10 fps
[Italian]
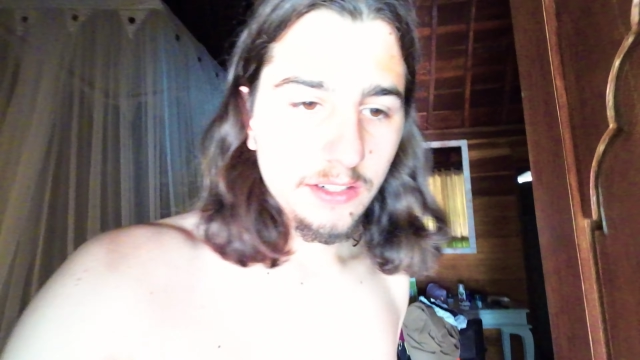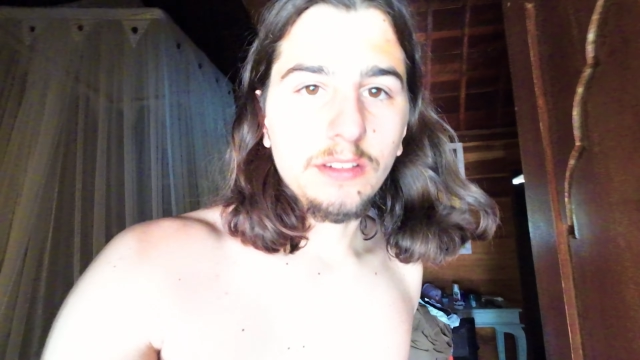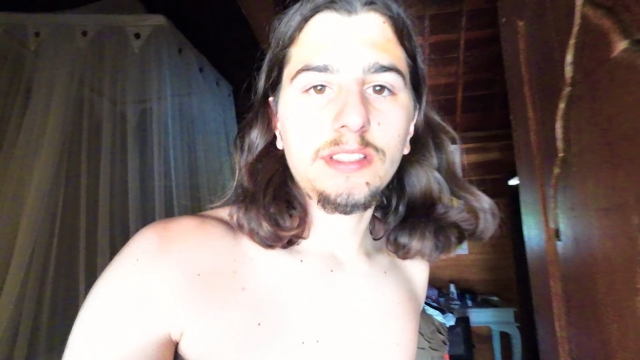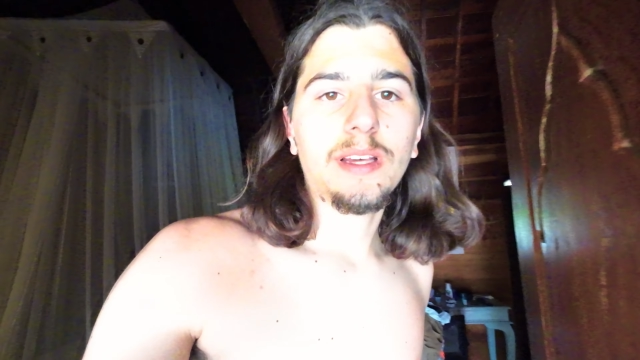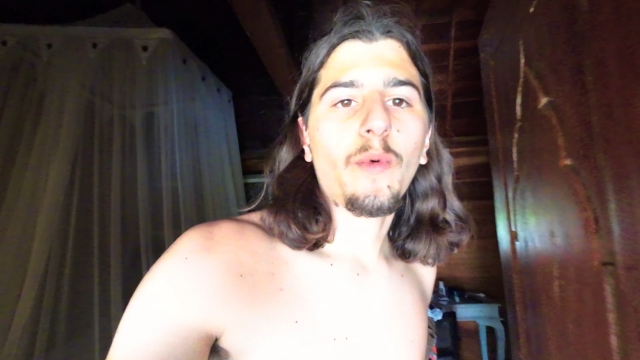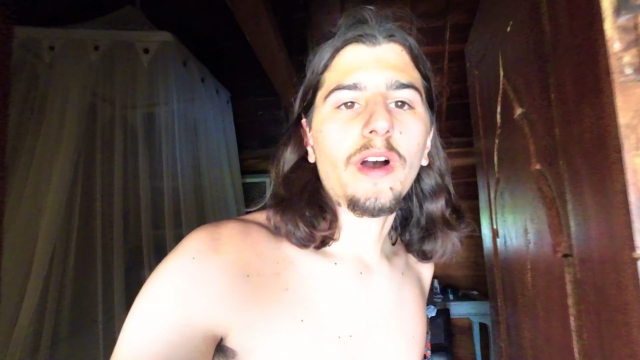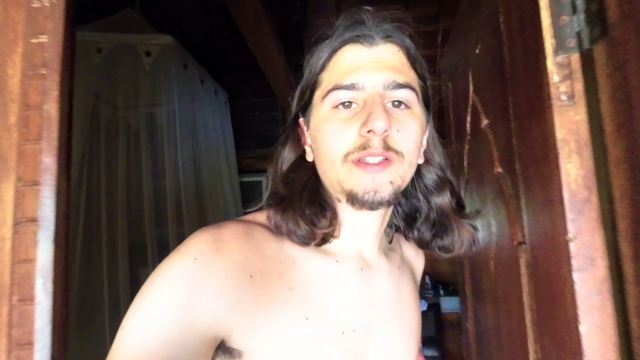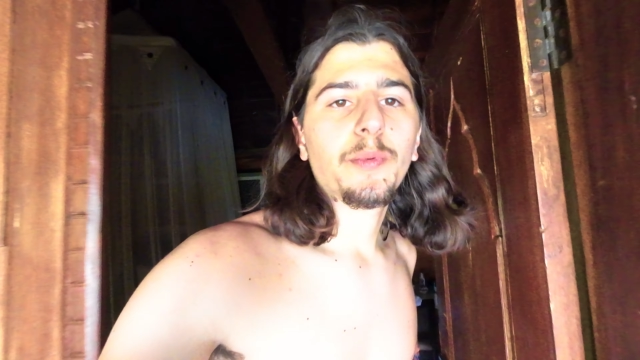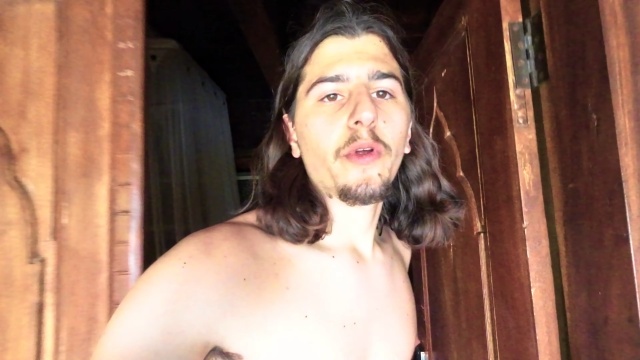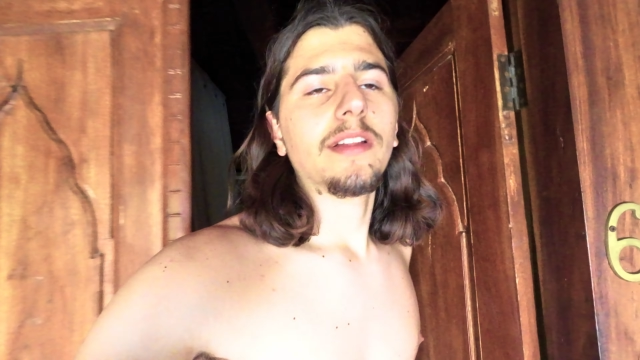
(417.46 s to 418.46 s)
non stiamo
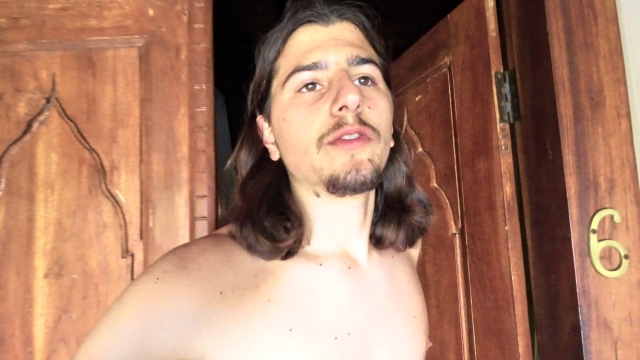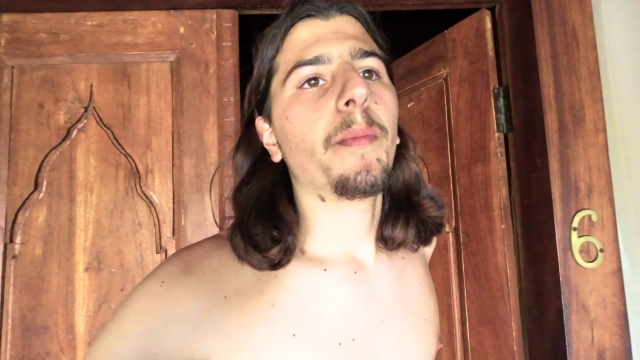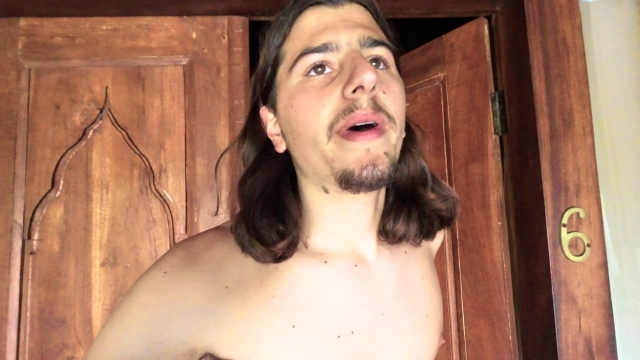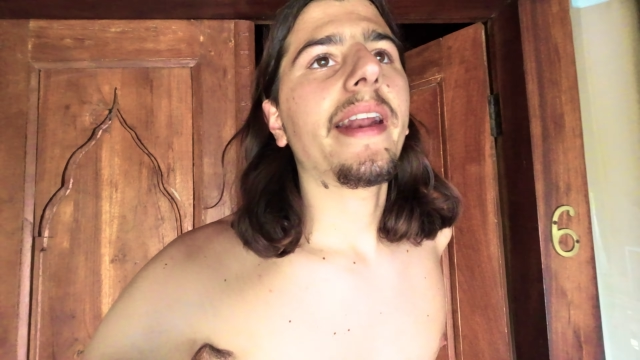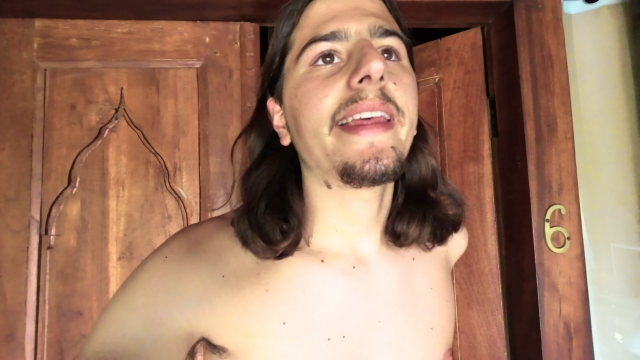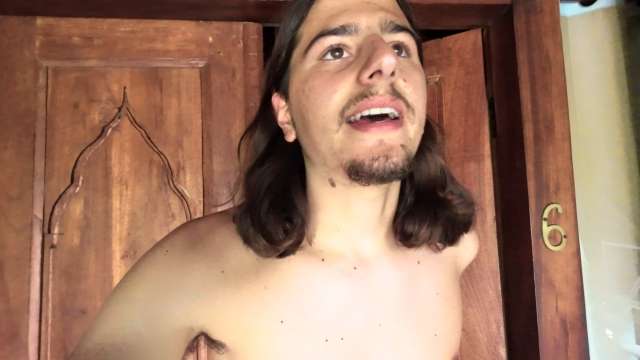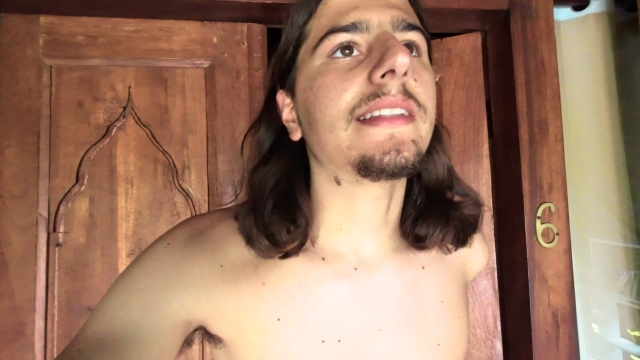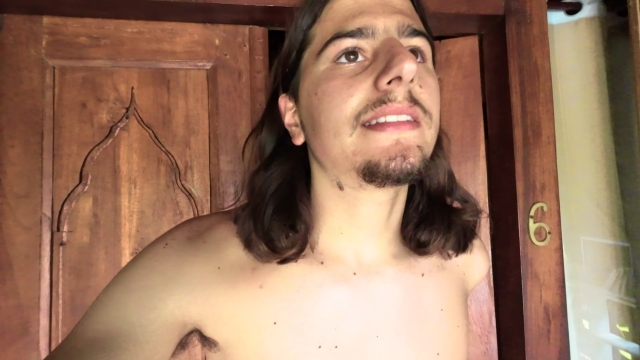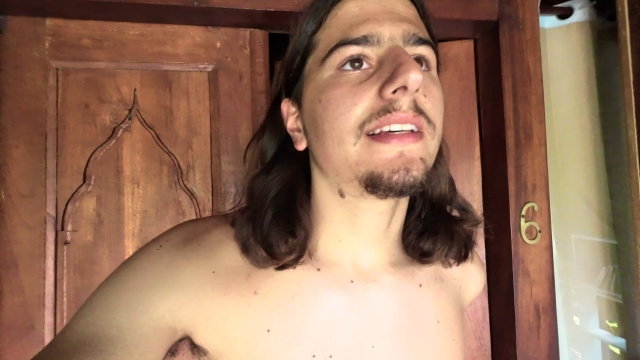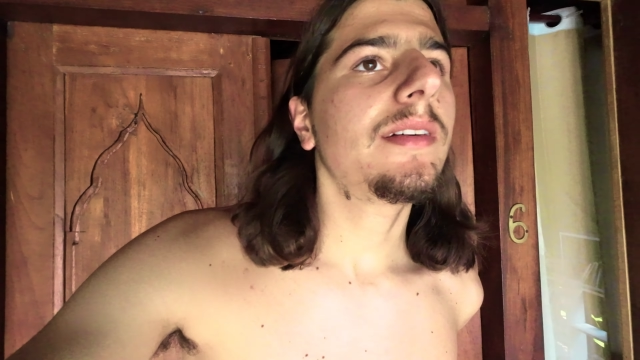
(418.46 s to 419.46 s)
esplorando per
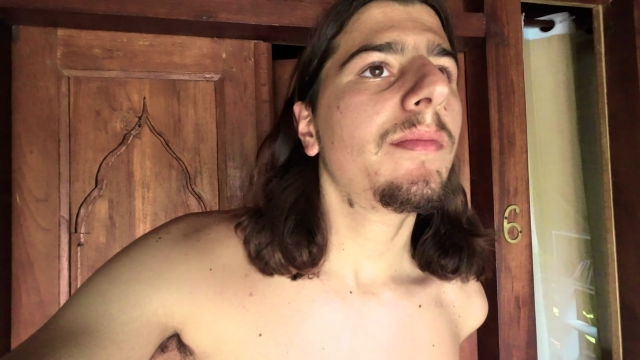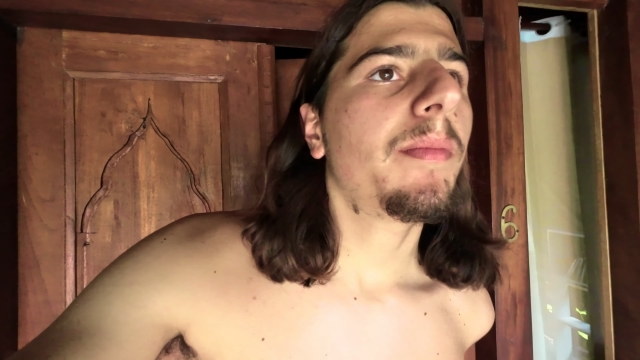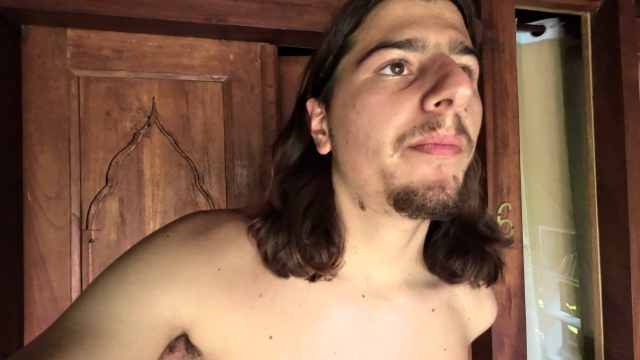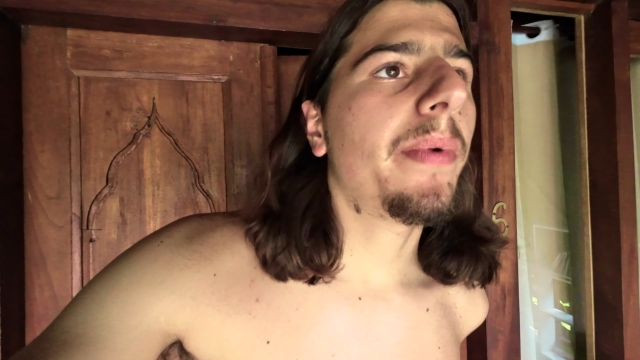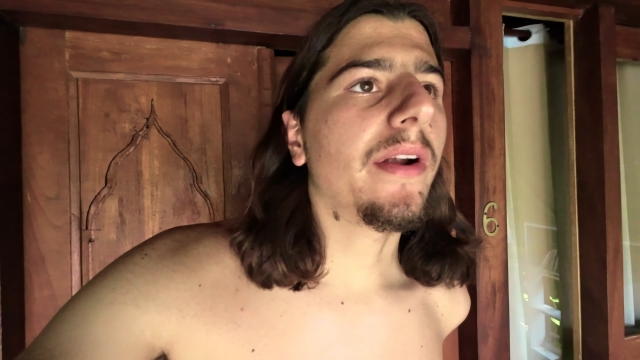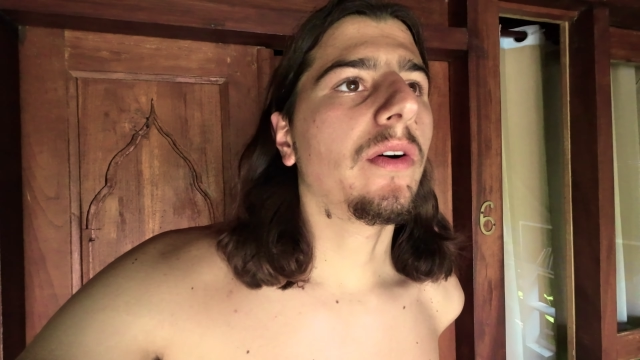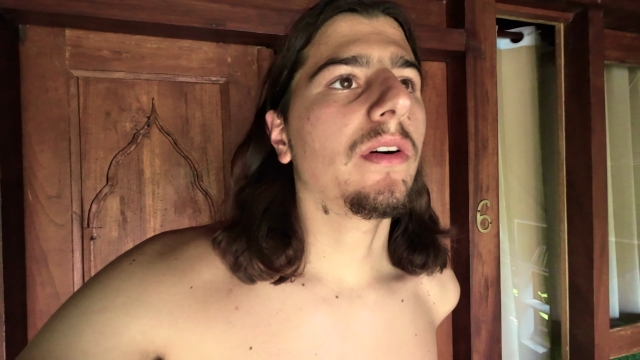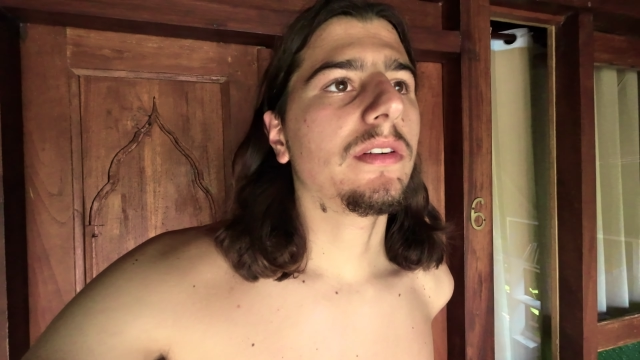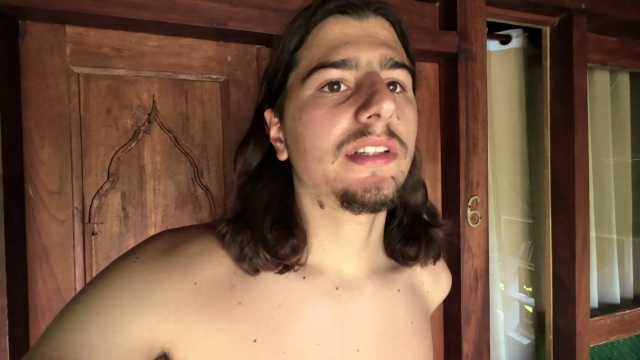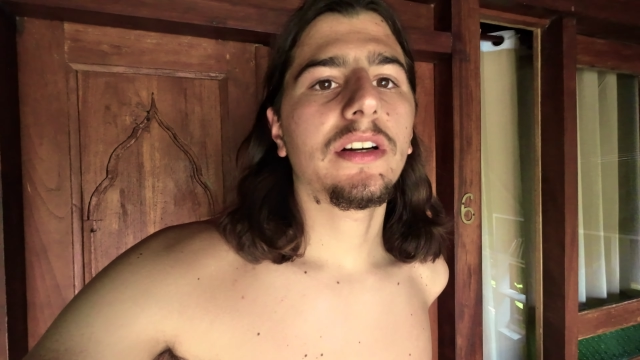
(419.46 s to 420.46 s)
niente,
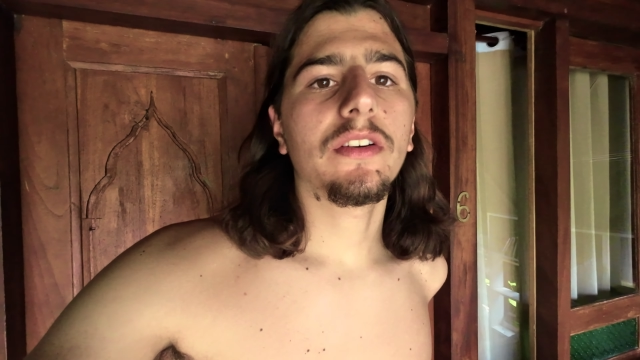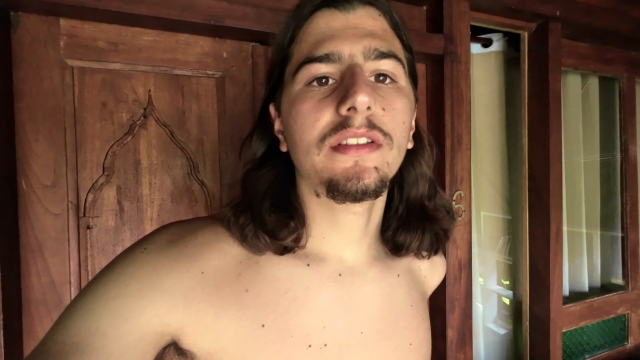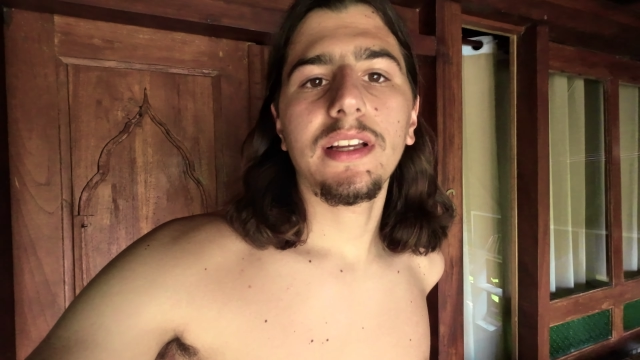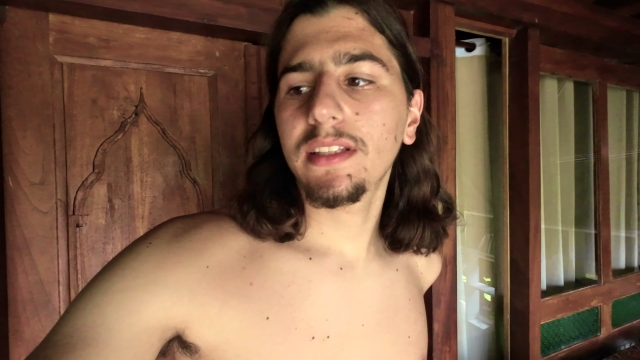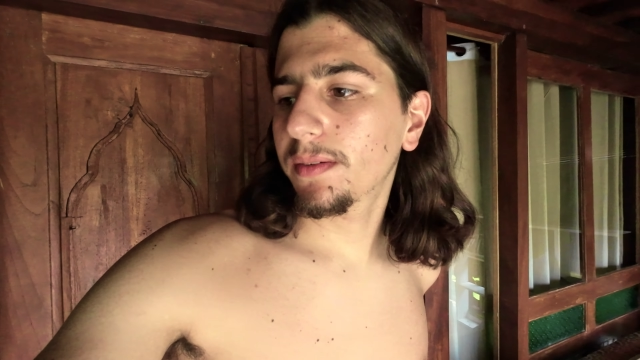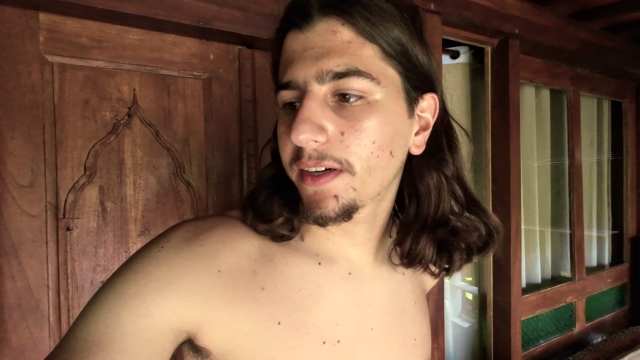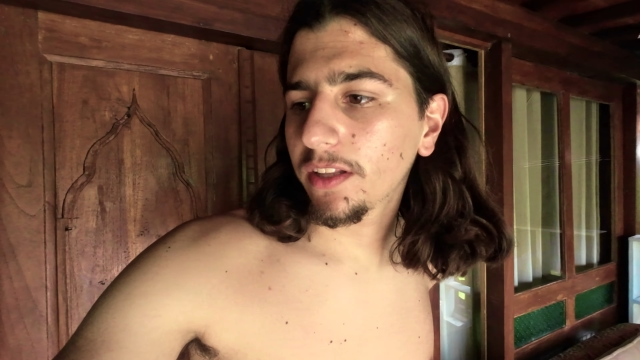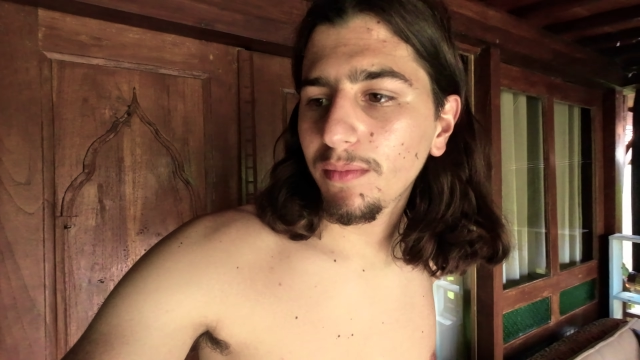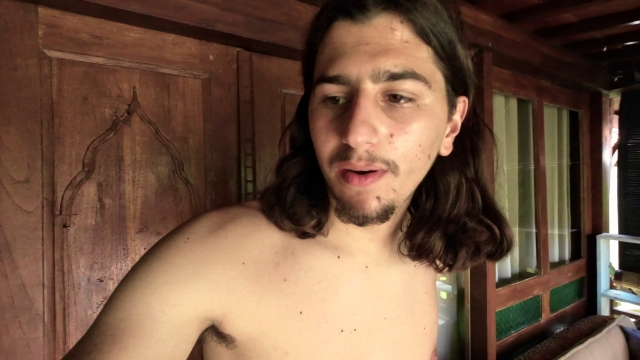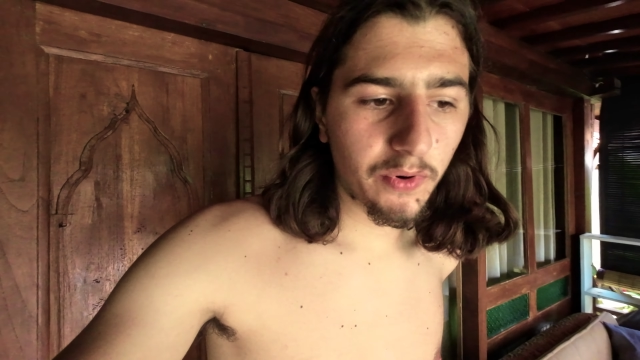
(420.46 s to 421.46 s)
però siamo contenti perché
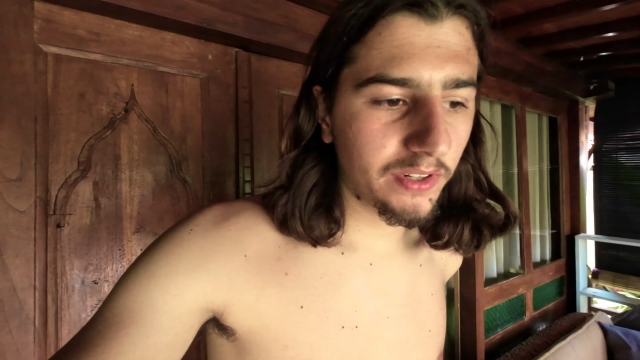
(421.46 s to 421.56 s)
dobbiamo